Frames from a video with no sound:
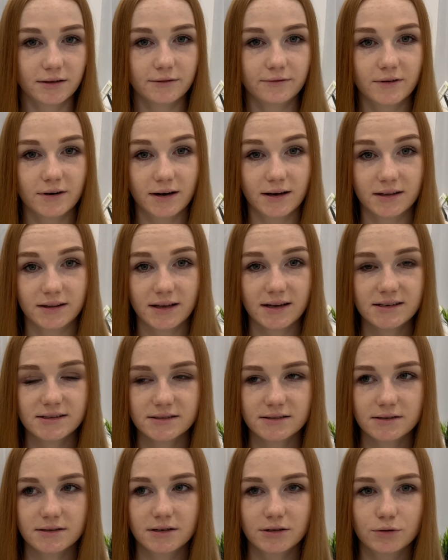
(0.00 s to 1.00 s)
в
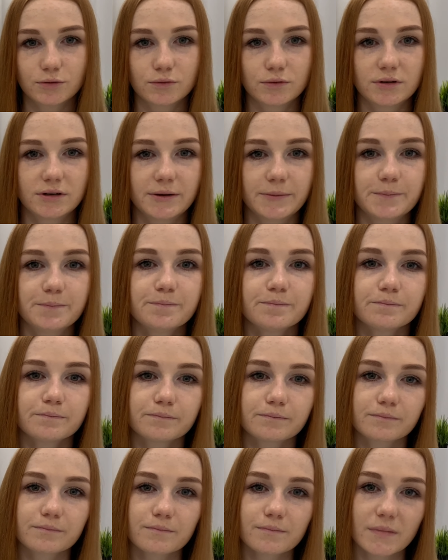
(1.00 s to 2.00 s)
органайзеры, которые
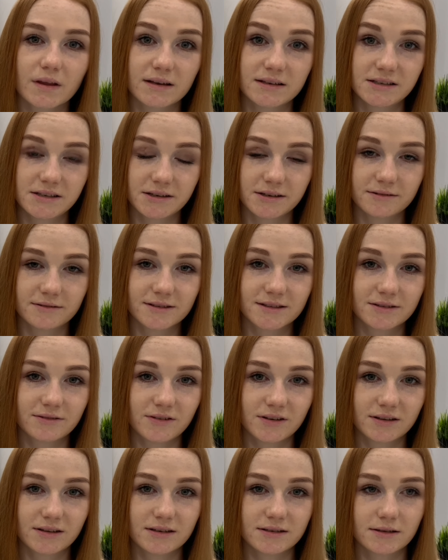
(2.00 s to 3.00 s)
серого
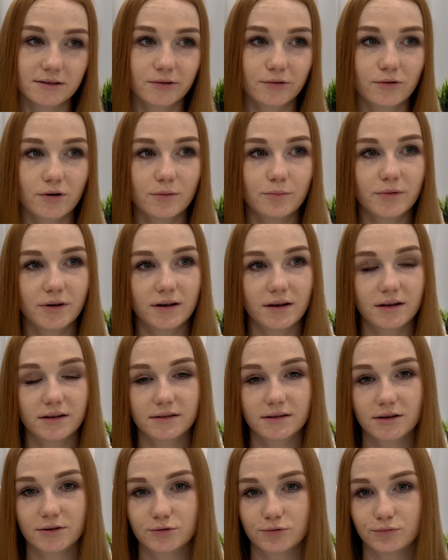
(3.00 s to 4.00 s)
цвета из Леруа
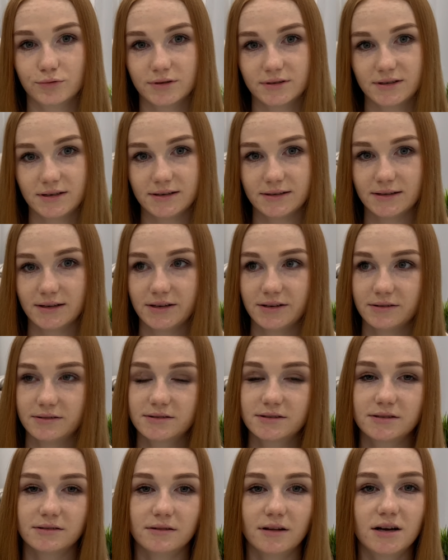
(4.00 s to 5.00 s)
Мерлен. Также у нас есть для них
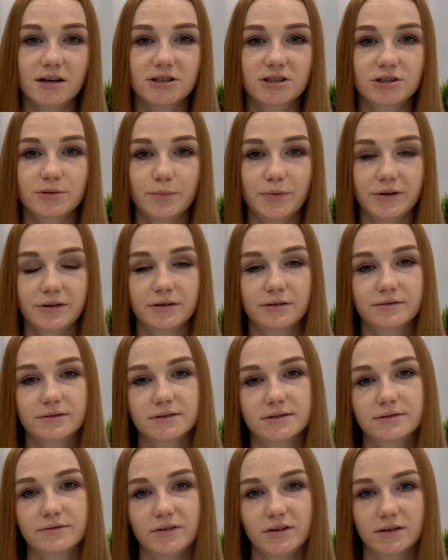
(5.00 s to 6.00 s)
стеллаж белого
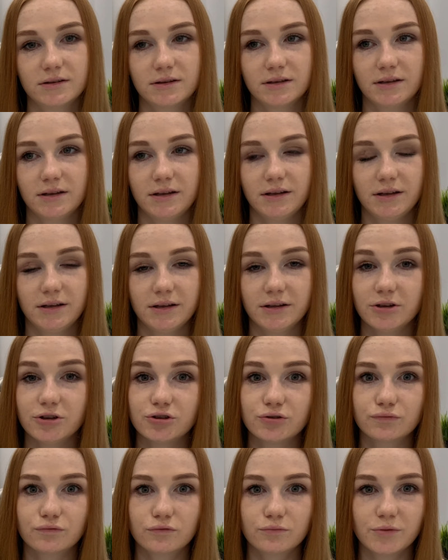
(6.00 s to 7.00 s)
цвета. И
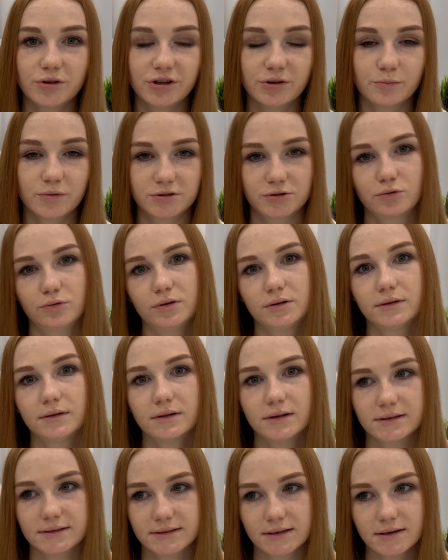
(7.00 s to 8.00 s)
ничего мне не мозолит
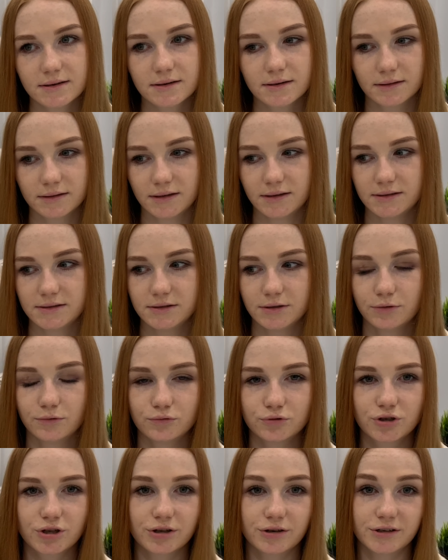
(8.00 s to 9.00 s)
глаза, когда эти
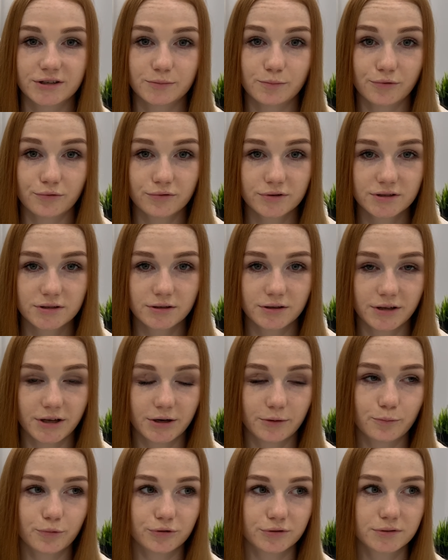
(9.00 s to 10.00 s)
игрушки разбросаны.
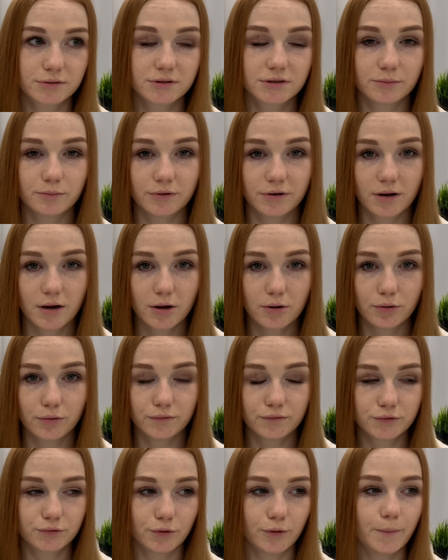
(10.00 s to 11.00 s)
Я их просто собираю
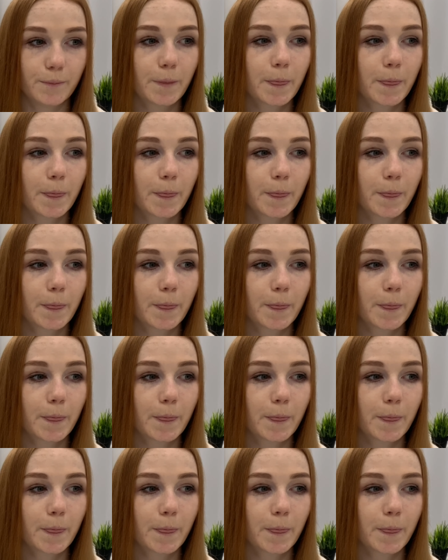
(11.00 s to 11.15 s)
и все.